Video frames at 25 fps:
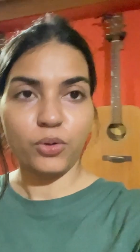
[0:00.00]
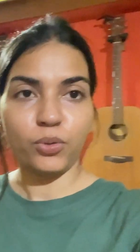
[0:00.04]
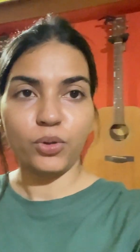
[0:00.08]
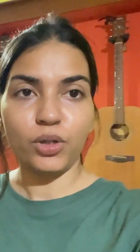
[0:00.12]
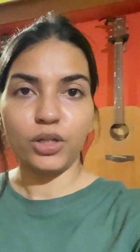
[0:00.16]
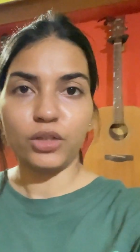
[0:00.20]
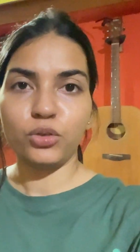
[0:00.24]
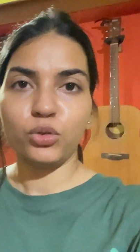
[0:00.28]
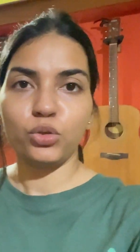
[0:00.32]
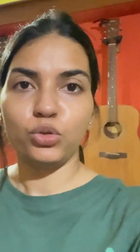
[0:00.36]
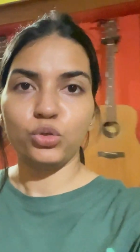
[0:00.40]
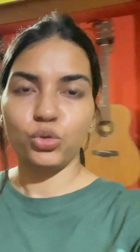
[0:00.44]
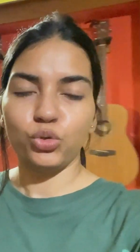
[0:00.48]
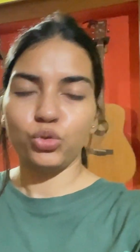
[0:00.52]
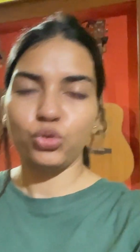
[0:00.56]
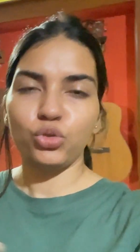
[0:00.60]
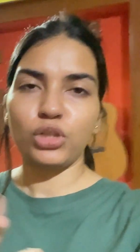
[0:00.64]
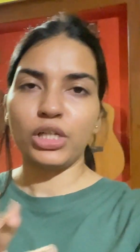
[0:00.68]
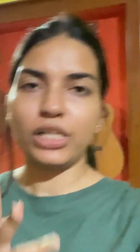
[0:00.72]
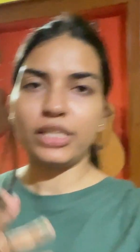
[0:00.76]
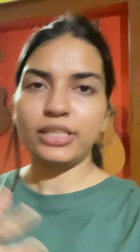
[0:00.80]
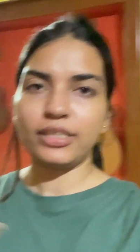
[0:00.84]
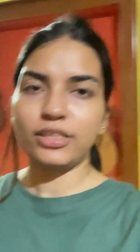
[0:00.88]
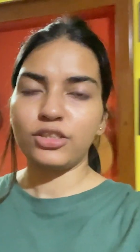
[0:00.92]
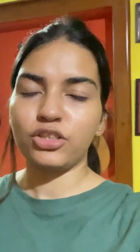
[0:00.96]
होगा तो जून
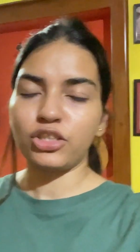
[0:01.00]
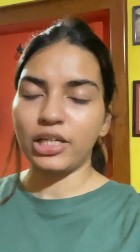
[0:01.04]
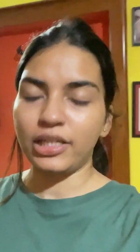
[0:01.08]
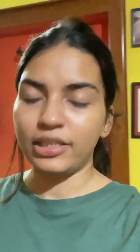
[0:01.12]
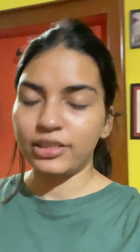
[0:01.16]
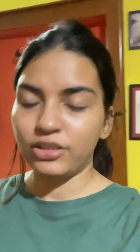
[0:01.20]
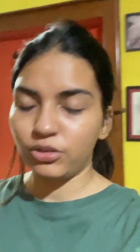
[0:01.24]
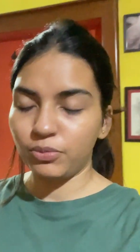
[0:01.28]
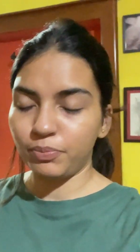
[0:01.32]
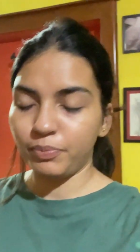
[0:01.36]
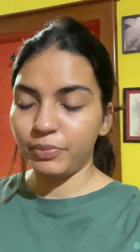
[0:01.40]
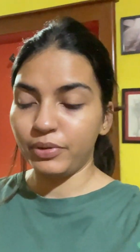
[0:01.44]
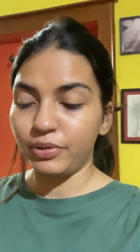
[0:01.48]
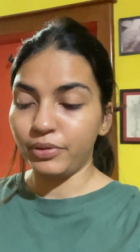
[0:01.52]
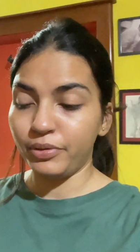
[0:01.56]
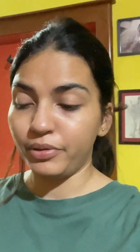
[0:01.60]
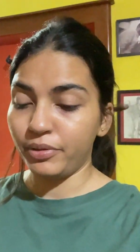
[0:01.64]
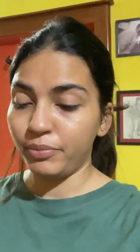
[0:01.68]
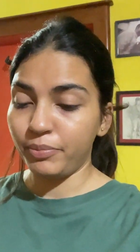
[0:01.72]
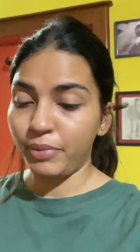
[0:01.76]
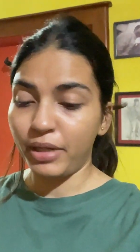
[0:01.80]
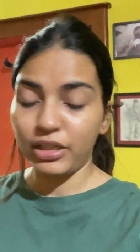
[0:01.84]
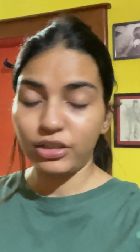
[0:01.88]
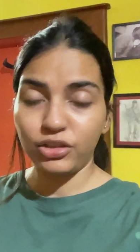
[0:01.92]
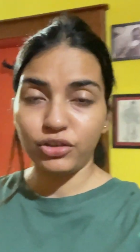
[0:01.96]
जुलाई से शायद
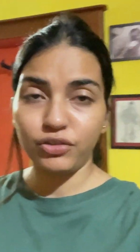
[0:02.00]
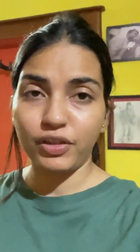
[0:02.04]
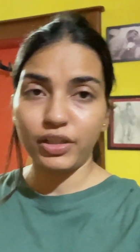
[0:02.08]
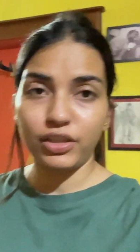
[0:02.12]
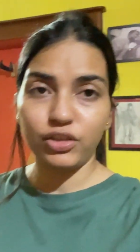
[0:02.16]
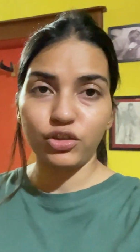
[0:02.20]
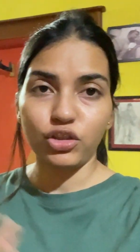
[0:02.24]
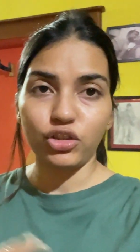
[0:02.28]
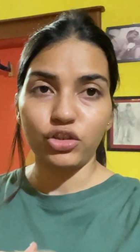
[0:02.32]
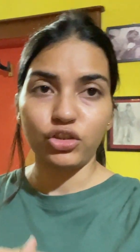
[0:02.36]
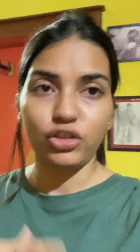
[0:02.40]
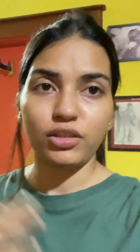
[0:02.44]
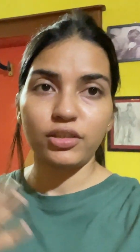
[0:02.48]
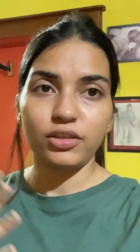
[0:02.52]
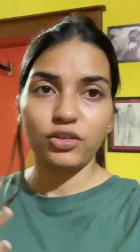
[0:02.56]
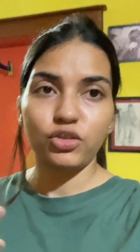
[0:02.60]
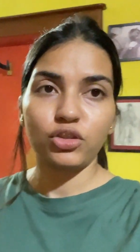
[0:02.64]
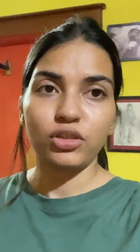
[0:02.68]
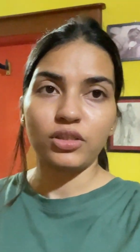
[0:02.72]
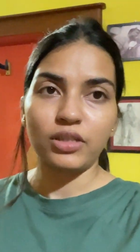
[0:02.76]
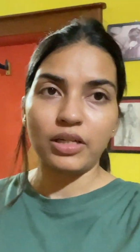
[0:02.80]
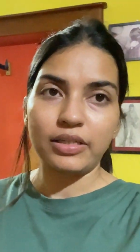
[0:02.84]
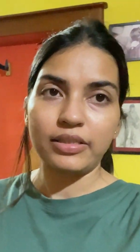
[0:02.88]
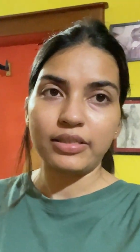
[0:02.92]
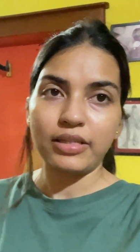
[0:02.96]
बारिश वारिश अच्छे से
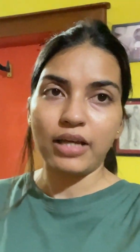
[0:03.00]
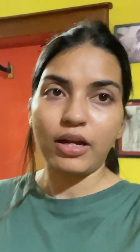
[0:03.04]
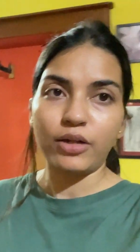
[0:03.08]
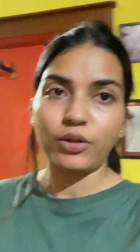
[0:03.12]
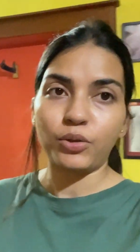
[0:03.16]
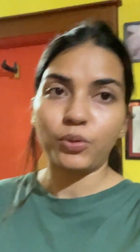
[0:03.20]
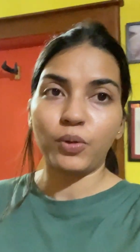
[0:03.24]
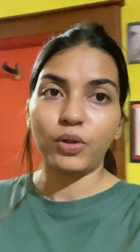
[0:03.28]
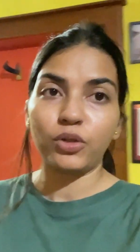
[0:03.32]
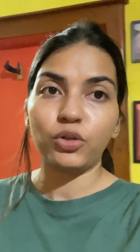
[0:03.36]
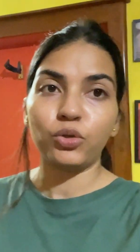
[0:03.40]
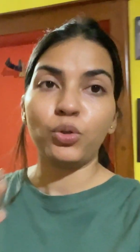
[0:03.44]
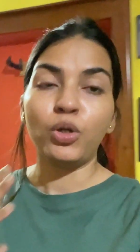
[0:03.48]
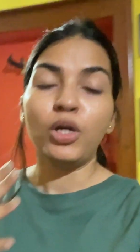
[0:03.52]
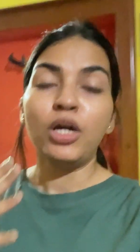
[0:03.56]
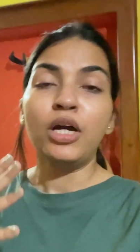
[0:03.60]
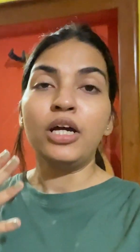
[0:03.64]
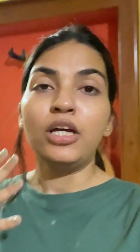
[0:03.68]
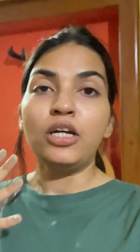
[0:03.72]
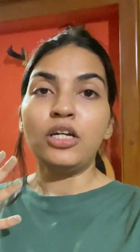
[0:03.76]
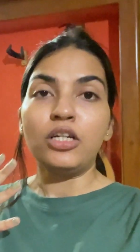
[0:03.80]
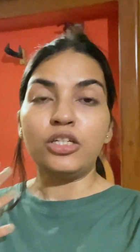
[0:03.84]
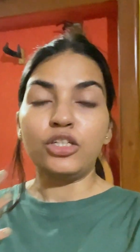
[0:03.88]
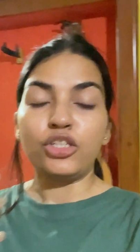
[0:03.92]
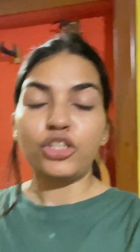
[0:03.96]
स्टार्ट होगा तो
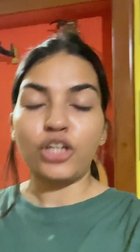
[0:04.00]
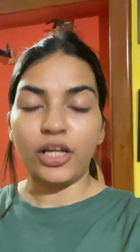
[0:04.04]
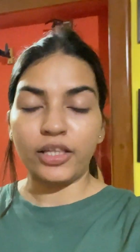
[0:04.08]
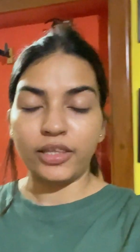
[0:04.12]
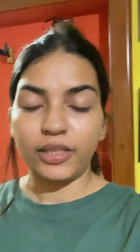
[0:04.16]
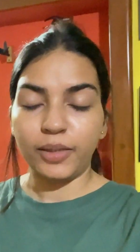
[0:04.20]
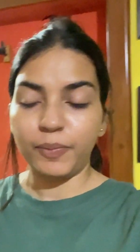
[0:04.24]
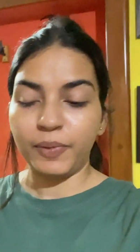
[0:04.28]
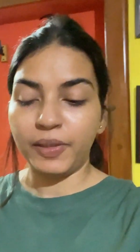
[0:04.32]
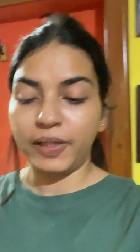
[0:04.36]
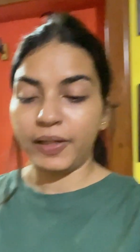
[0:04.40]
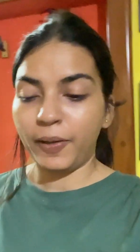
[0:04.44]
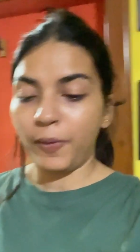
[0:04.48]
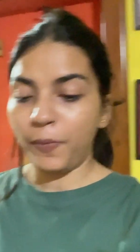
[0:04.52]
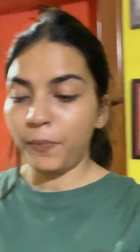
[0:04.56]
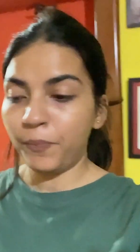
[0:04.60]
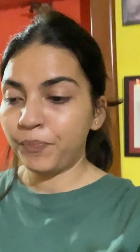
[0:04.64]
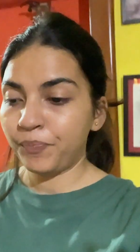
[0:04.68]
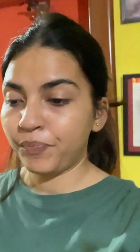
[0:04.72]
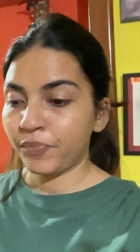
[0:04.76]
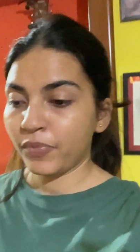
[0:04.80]
शांति मिलेगा